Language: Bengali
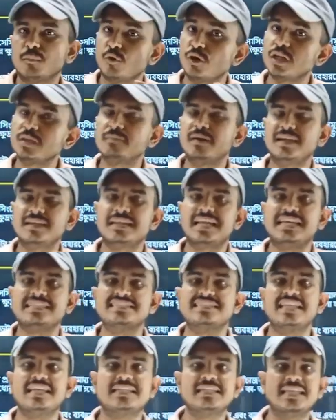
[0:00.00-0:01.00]
বনি ভাই ক্লাস
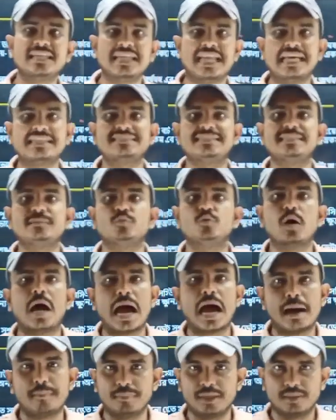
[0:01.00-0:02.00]
না নিয়ে ক্লাস নিব
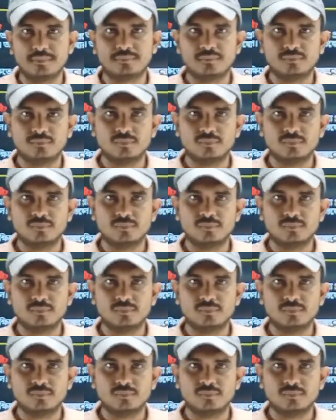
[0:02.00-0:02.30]
আমি